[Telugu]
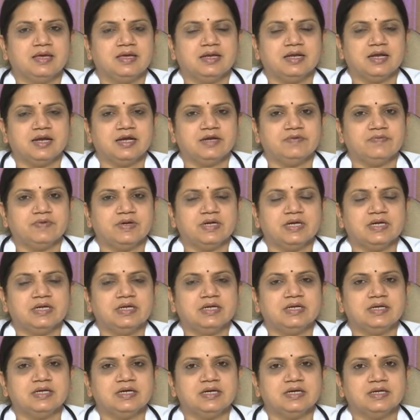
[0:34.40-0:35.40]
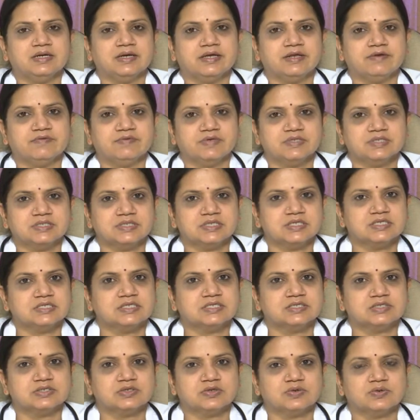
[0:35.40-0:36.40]
ఇలాంటివన్నీ డీటెయిల్గా
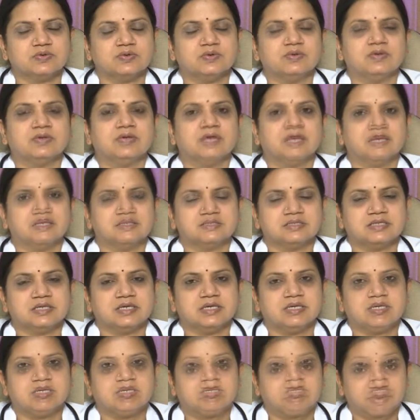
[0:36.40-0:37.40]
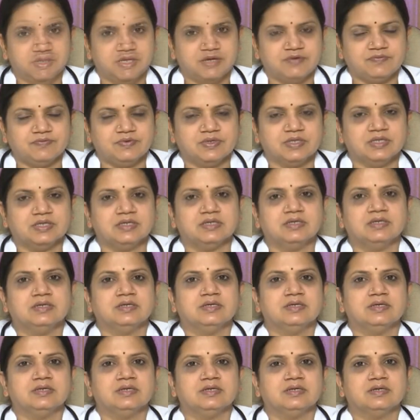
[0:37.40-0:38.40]
ఇన్వెస్టిగేషన్స్లో ఎక్స్రే పిఎఫ్టీ
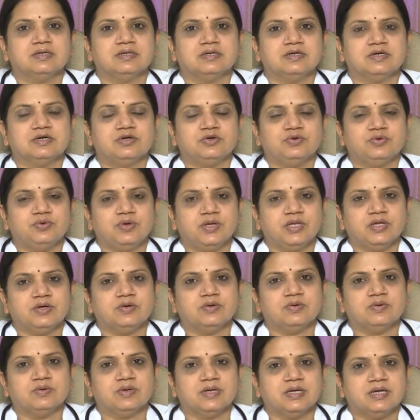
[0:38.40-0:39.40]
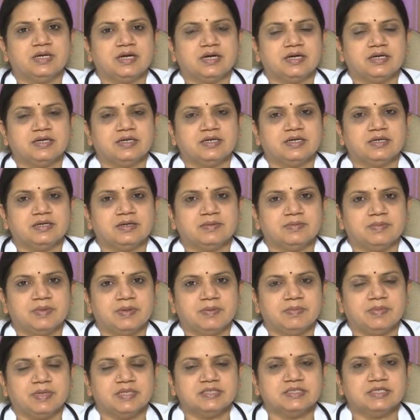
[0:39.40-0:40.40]
టూ డీకో ఇట్లాంటి
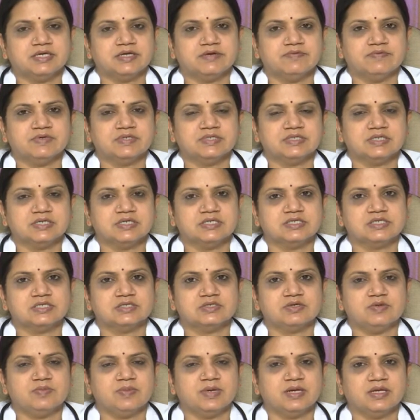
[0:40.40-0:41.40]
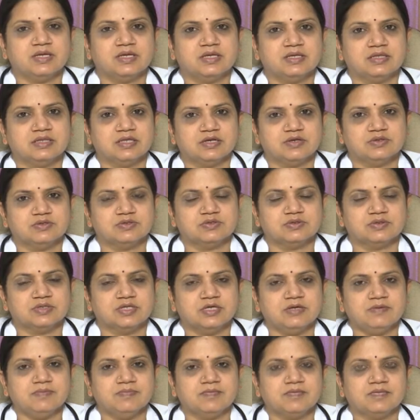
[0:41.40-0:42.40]
బేసిక్ ఇన్వెస్టిగేషన్స్లో మనకి
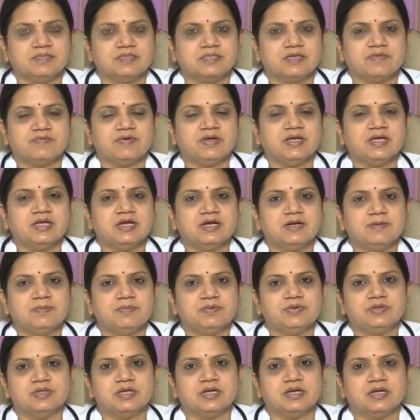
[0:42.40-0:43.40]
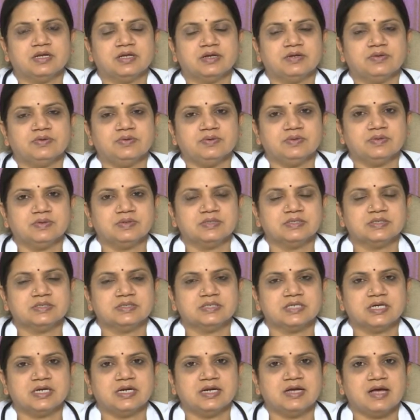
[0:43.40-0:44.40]
తెలుస్తుంది సర్వైకల్ రిప్ ఉంది అన్నారు
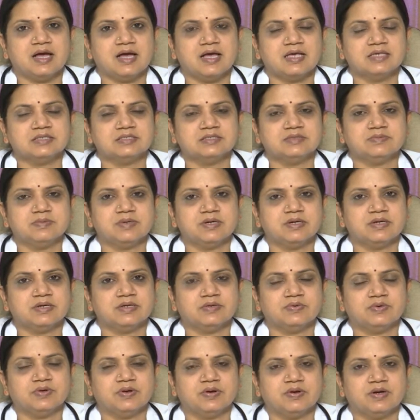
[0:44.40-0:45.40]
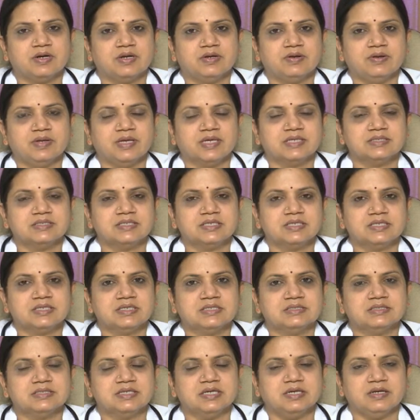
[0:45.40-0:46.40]
జనరల్గా ఆస్తమా ఉన్న వాళ్ళకి ఎక్స్రే
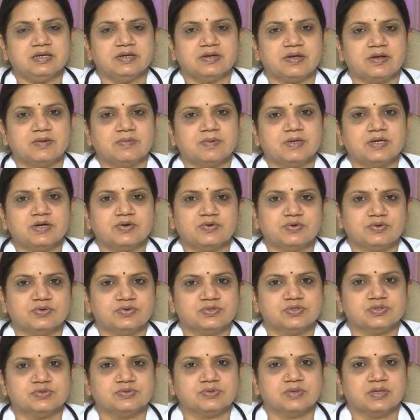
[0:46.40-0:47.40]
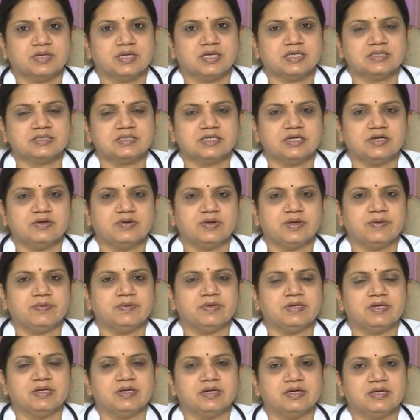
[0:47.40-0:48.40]
తీస్తే నార్మల్గా ఉండొచ్చు ఎక్స్రేలో
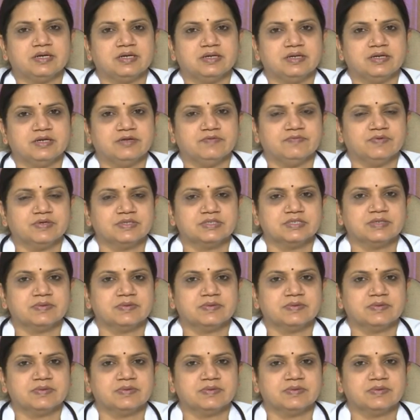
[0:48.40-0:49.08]
ఏమి డిఫెక్ట్స్